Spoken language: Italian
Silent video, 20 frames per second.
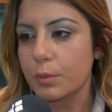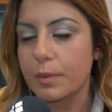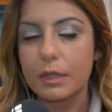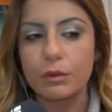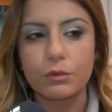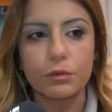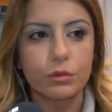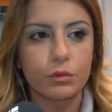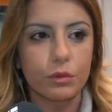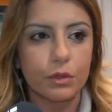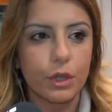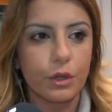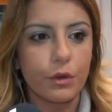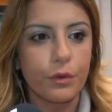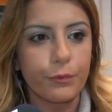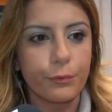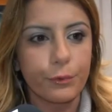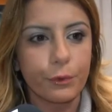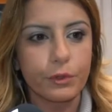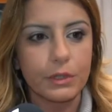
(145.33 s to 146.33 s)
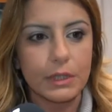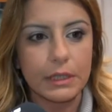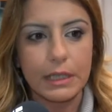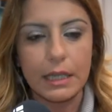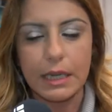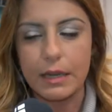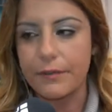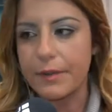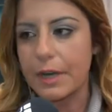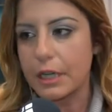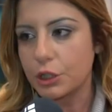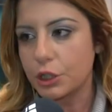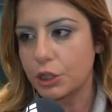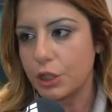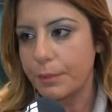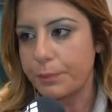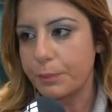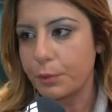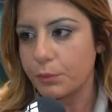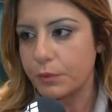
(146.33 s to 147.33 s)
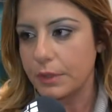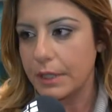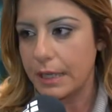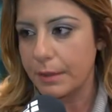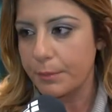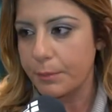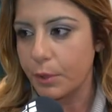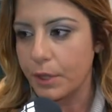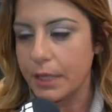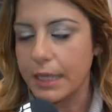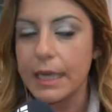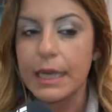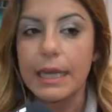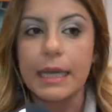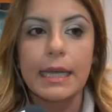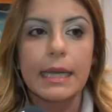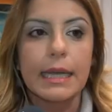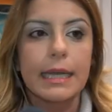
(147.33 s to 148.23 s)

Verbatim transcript: soprattutto nei confronti delle fasce più deboli